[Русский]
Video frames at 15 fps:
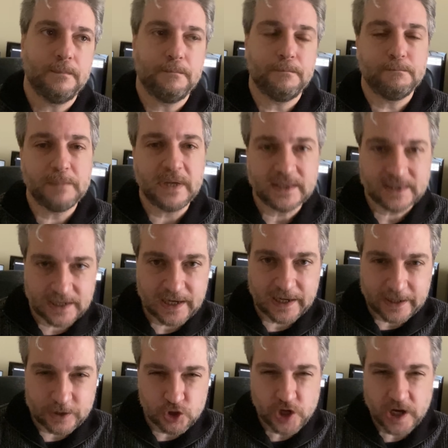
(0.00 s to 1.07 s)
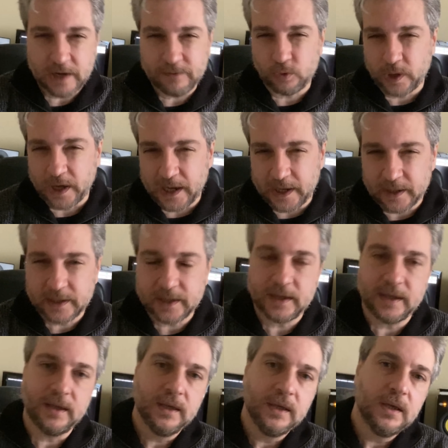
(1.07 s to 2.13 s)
Я надеюсь, что сделал это хорошо.